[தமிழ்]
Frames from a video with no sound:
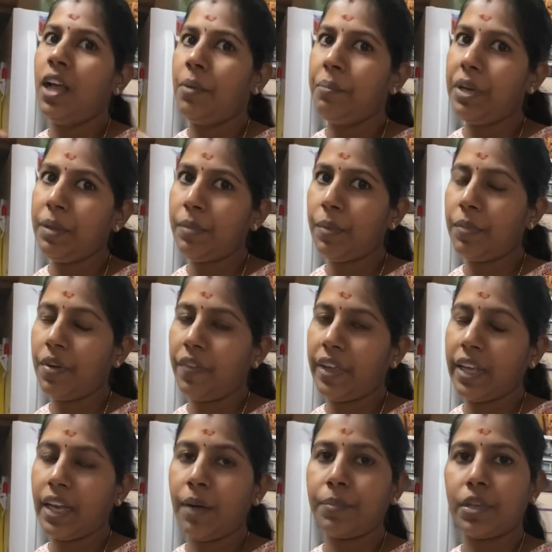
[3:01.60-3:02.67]
மினிமமில்
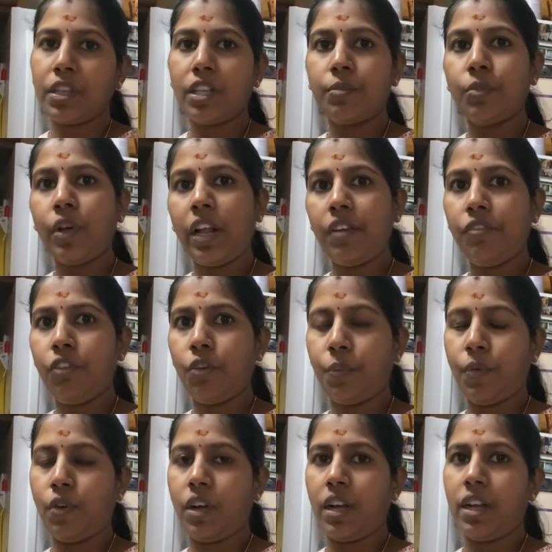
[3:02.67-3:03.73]
வைங்க அப்புறம் திரும்பவும் எல் ஃபோர்
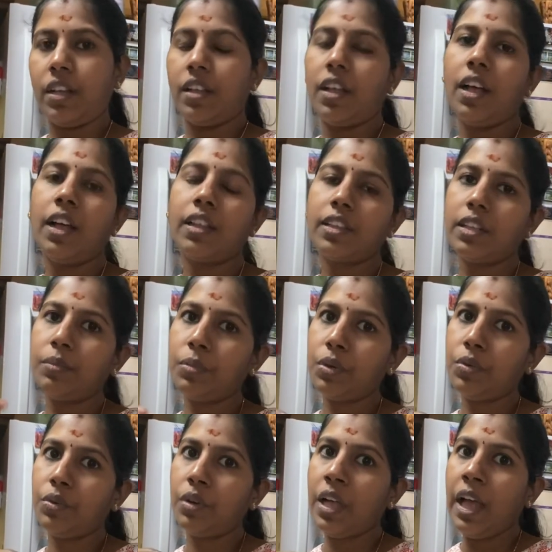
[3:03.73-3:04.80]
போங்க
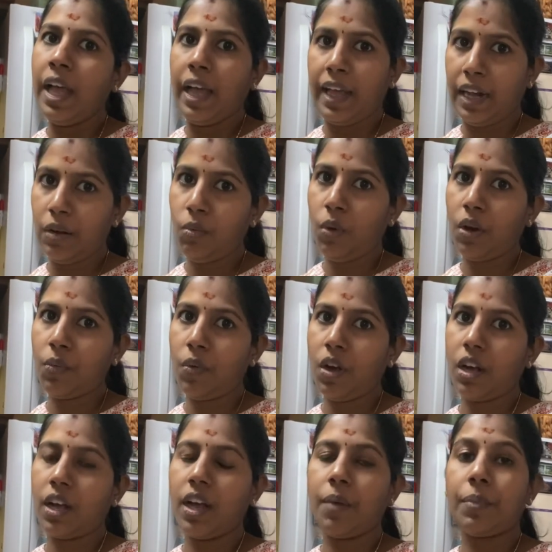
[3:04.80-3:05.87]
திரும்பவும் எல் ஒன்
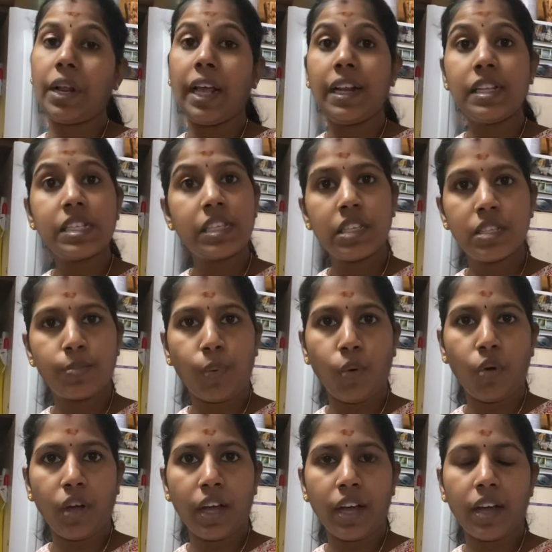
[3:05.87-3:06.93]
வாங்க அப்புறம் எல் சிக்ஸ்
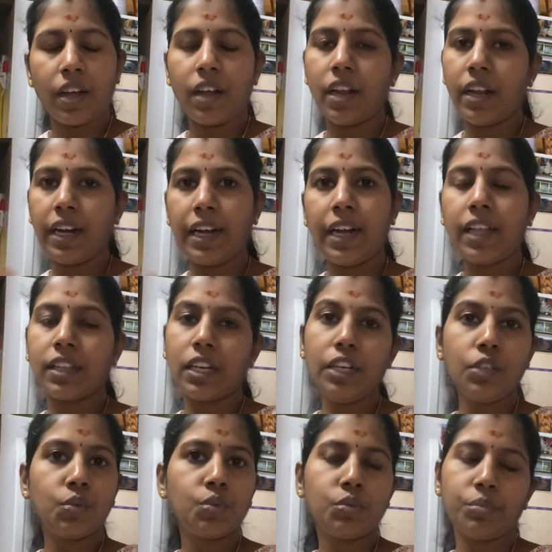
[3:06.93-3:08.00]
போங்க
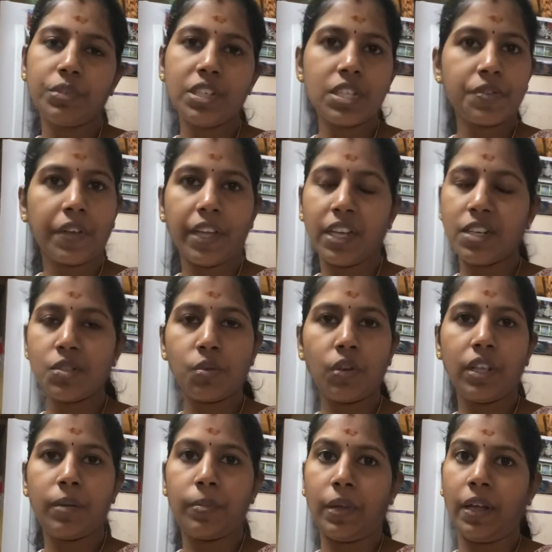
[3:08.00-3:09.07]
எல்லாத்துலேயும் டூ டூ மினிட்ஸ் வைங்கன்னு
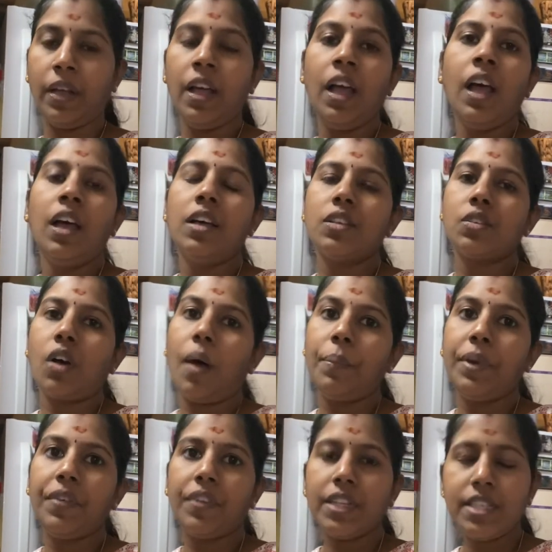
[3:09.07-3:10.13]
சொல்லியிருப்பேன் ஸோ
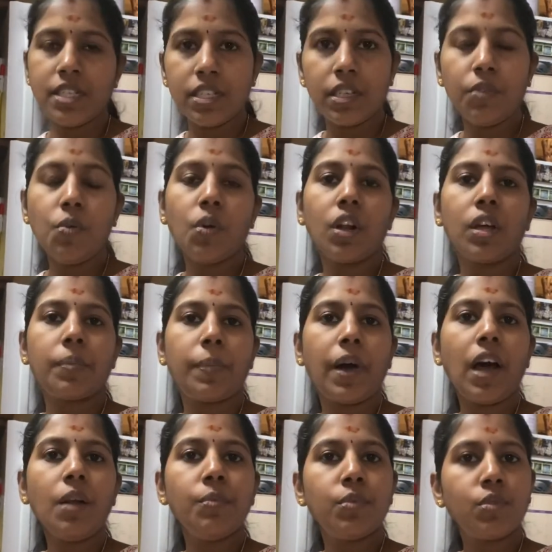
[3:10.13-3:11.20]
அப்படி வச்சு உங்களுக்கு
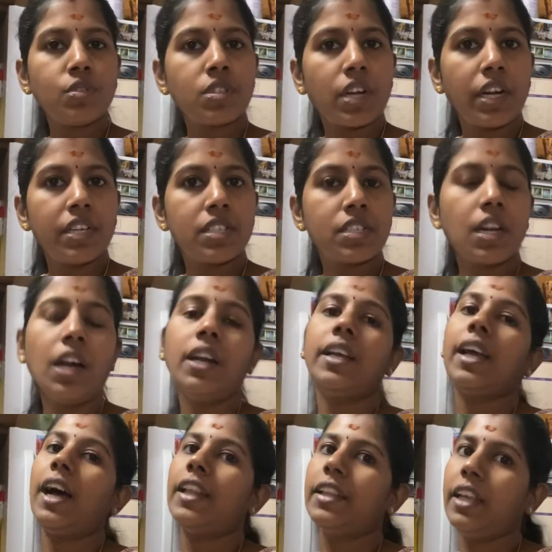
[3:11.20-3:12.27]
பால் பூஸ்ட் ஆகிடுச்சுன்னா
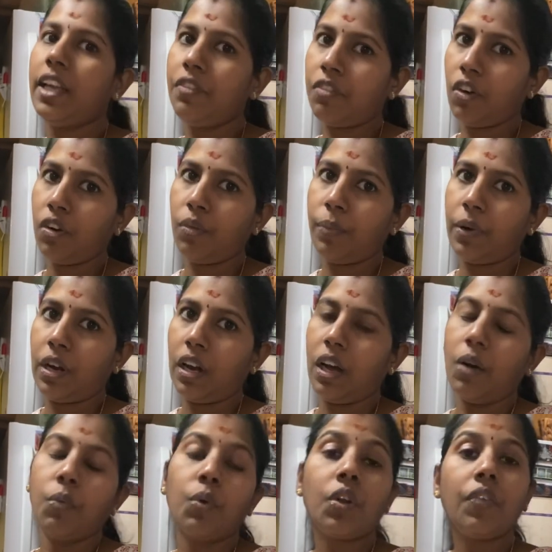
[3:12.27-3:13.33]
நீங்கள் அதையே ஃபாலோ
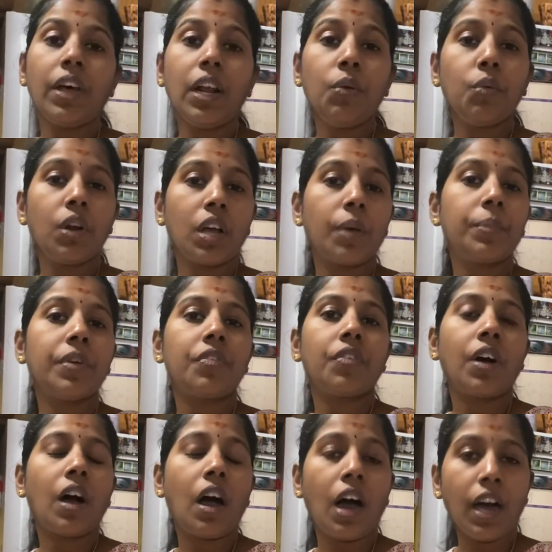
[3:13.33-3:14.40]
பண்ணலாம் ஒருவேளை உங்களுக்கு அப்படி
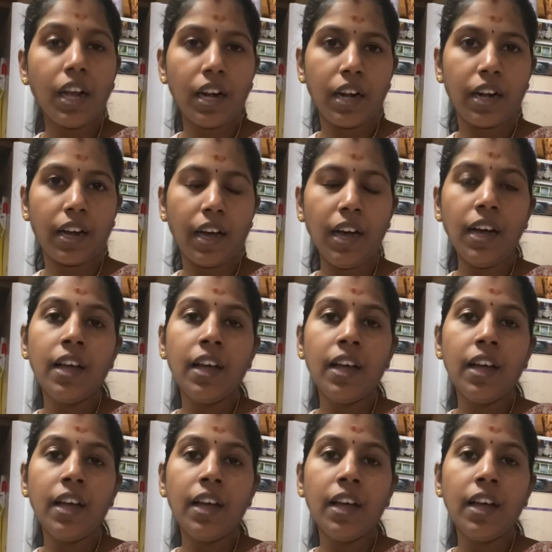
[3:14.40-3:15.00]
ஆகலைன்னா